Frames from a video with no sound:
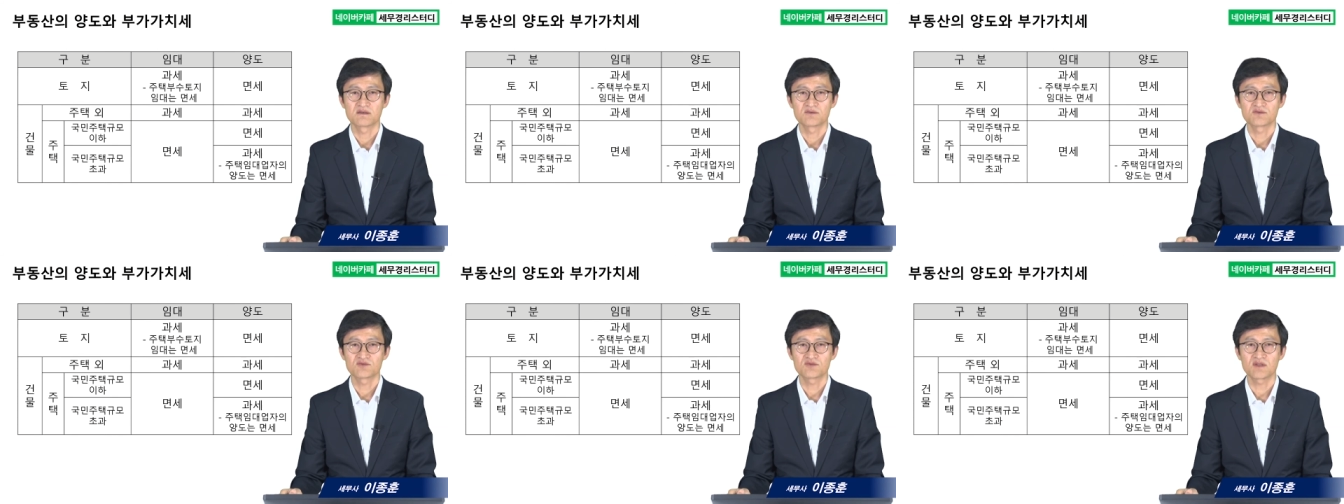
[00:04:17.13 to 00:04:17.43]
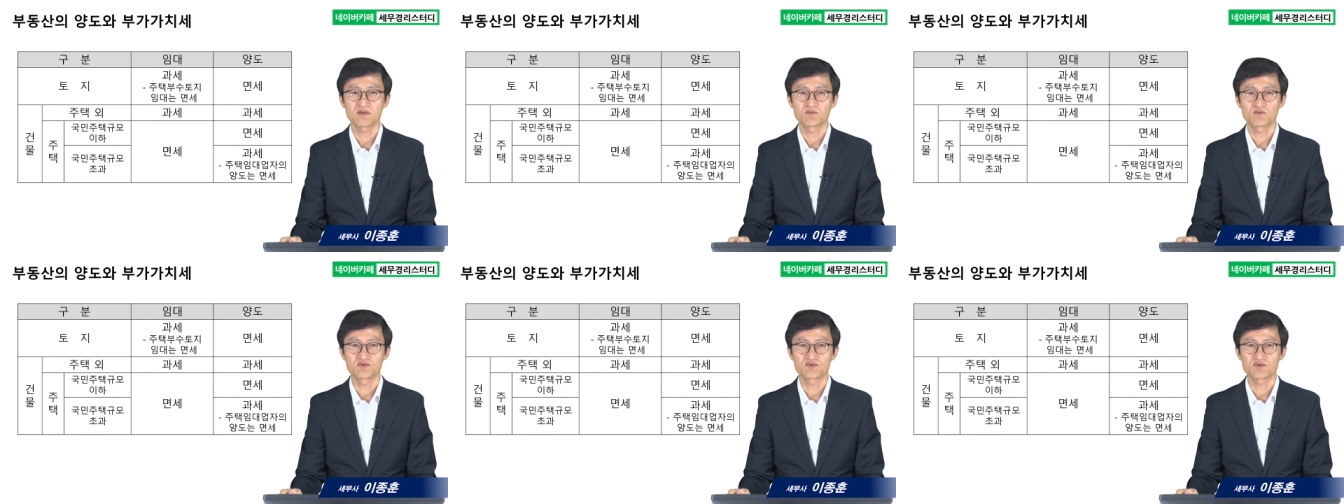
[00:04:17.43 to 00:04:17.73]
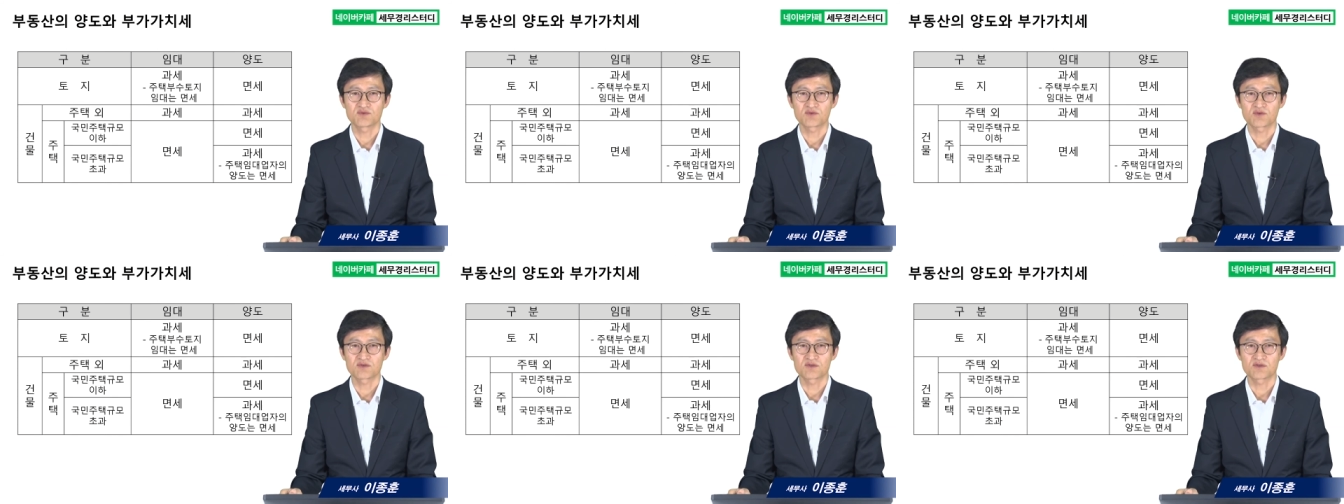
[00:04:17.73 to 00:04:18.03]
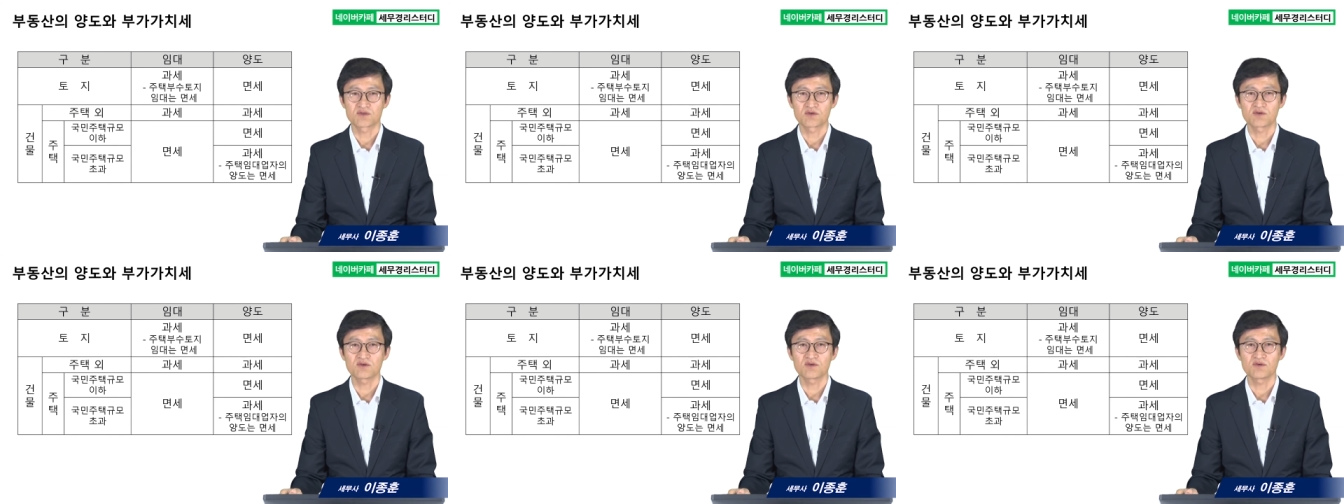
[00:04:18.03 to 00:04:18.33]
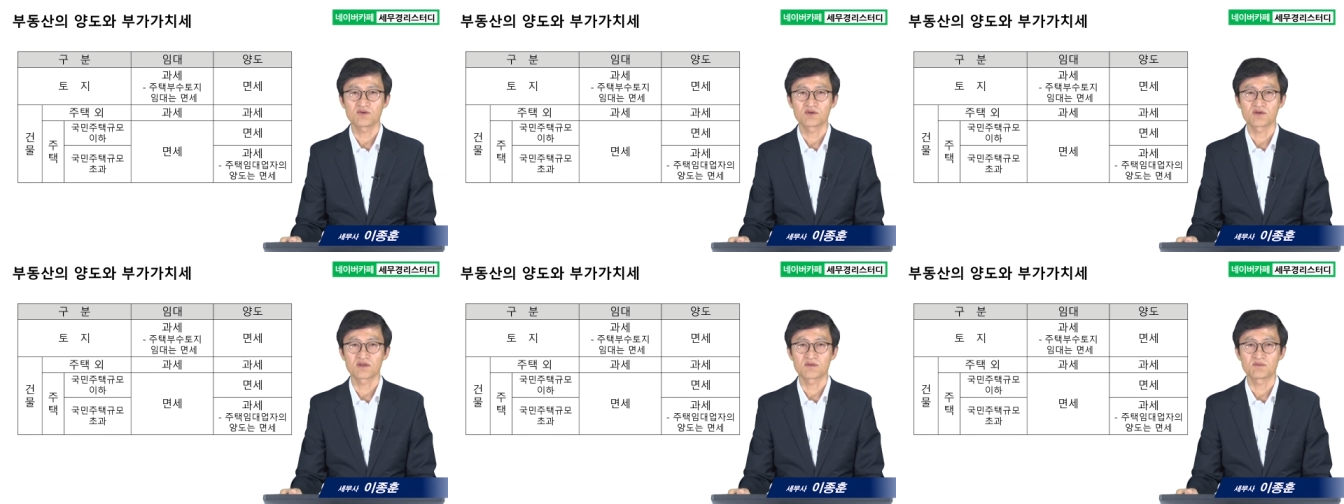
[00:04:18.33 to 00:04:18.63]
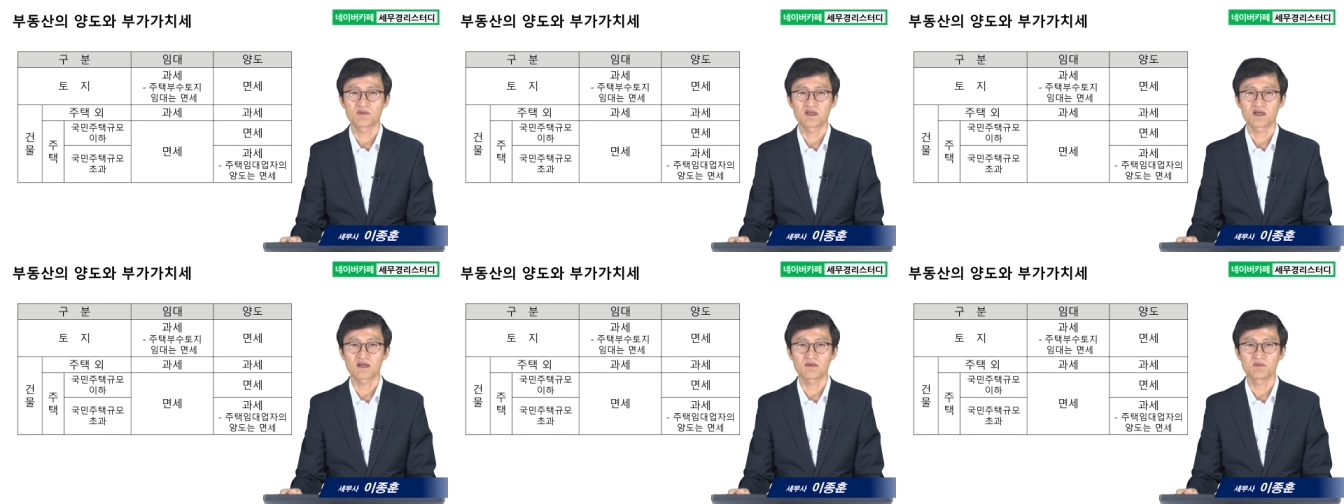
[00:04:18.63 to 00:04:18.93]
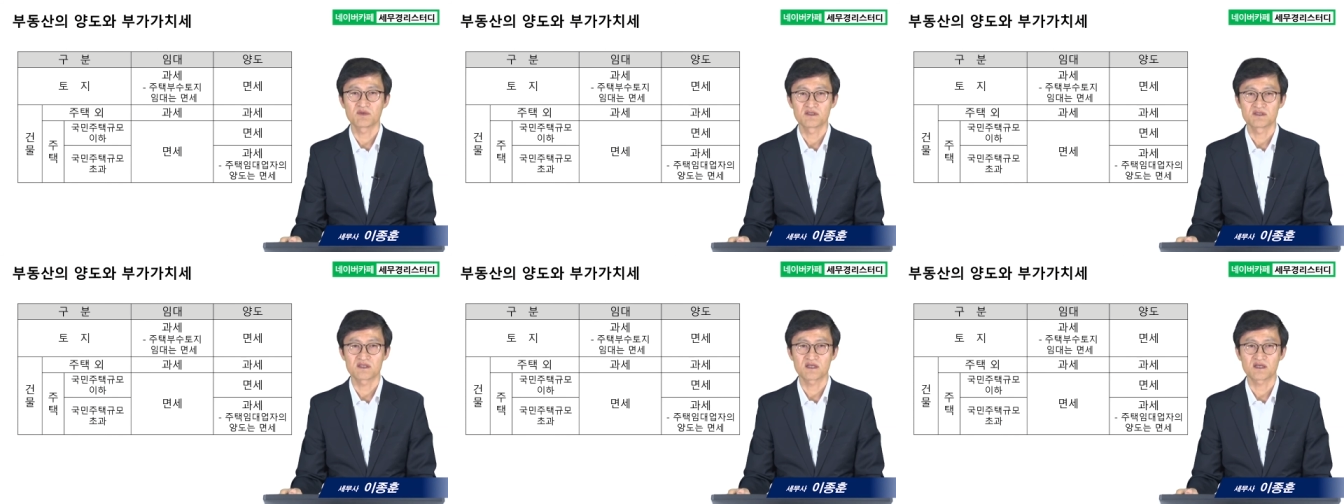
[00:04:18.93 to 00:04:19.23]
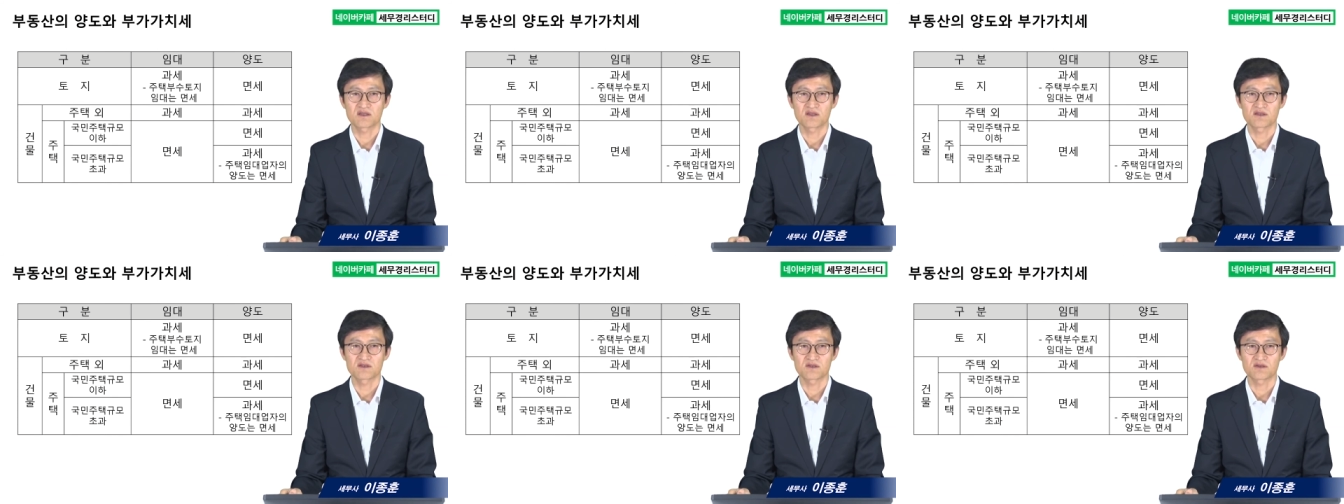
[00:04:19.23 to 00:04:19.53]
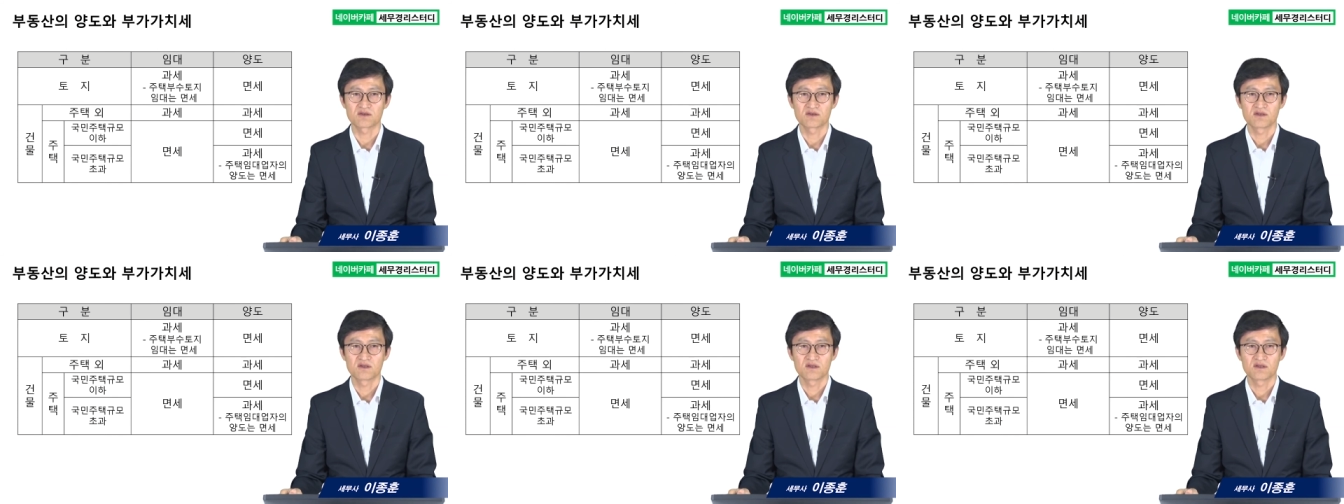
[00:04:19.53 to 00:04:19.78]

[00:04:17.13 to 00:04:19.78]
주택 부수 토지도 임대가 면세가 되죠.